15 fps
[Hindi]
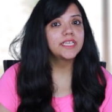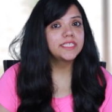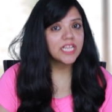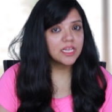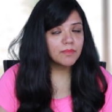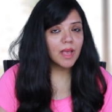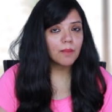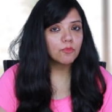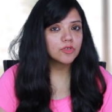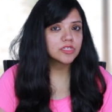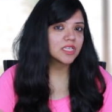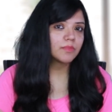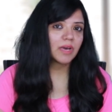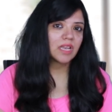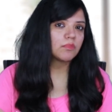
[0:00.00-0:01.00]
मैं डिटेल में आपको
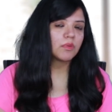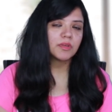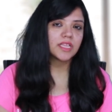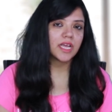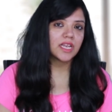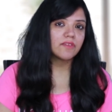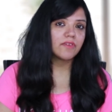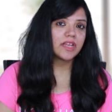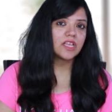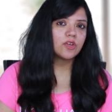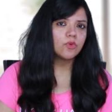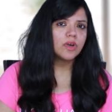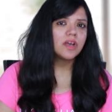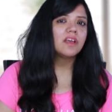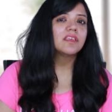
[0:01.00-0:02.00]
इसके बारे में बताने
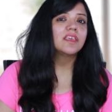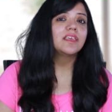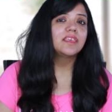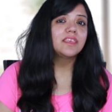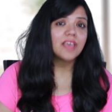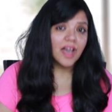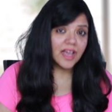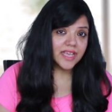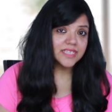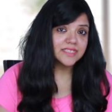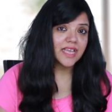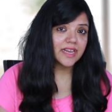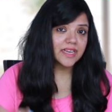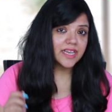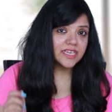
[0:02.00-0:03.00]
वाली हूँ कि क्या है
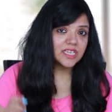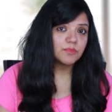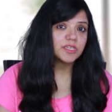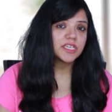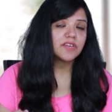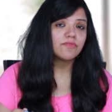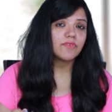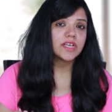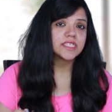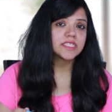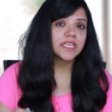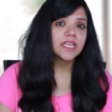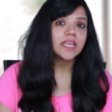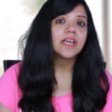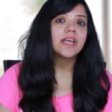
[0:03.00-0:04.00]
एग्जैक्टली इंटरमीडियंट
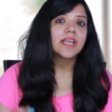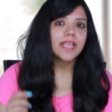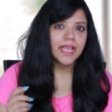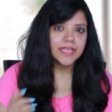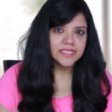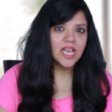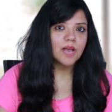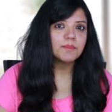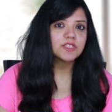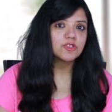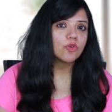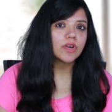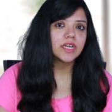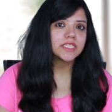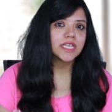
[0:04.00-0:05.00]
फास्टिंग कैसे आप
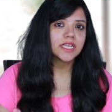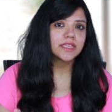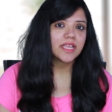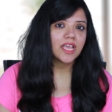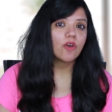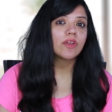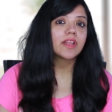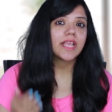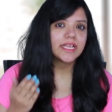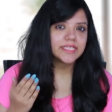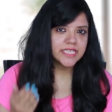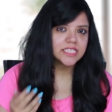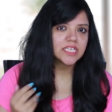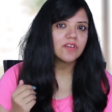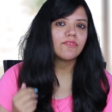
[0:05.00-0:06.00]
इसको कर सकते हैं और
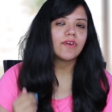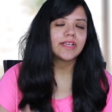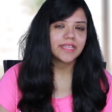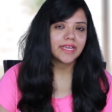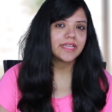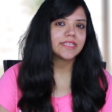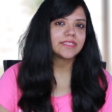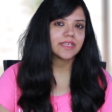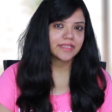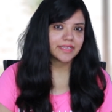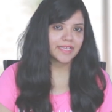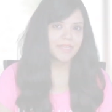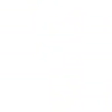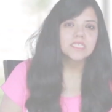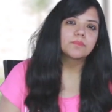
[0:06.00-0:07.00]
कैसे इसका फ़ायदा ले
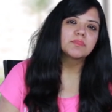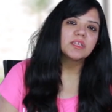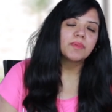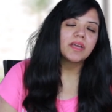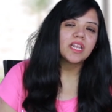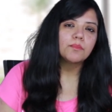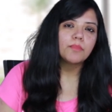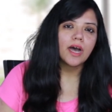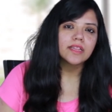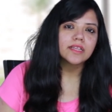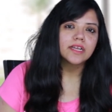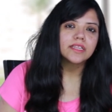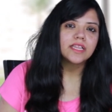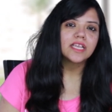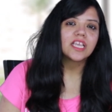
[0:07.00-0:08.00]
सकते हैं सबसे पहले
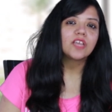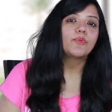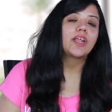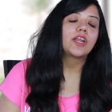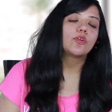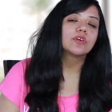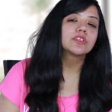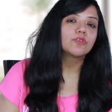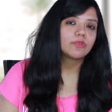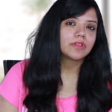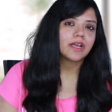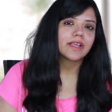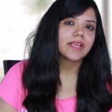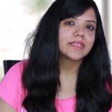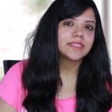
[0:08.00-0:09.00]
बात करते हैं कि वेट लॉस
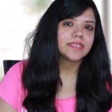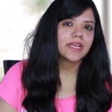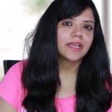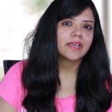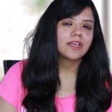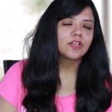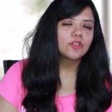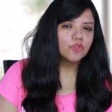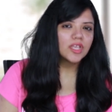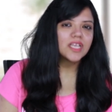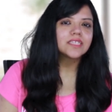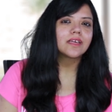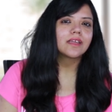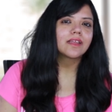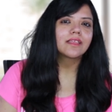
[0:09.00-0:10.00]
होता कैसे है तो
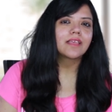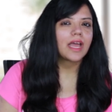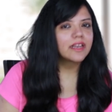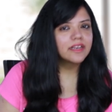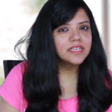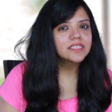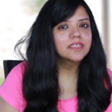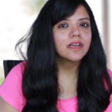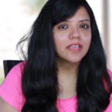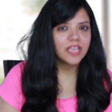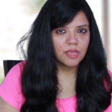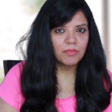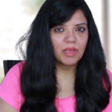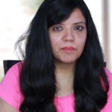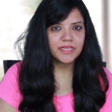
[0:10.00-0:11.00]
ये सारा कैलोरीज का
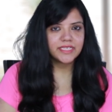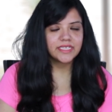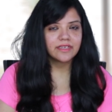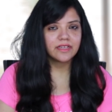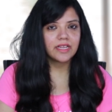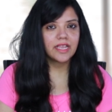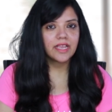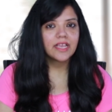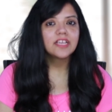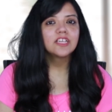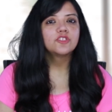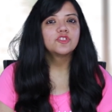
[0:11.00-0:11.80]
गेम है बेसिकली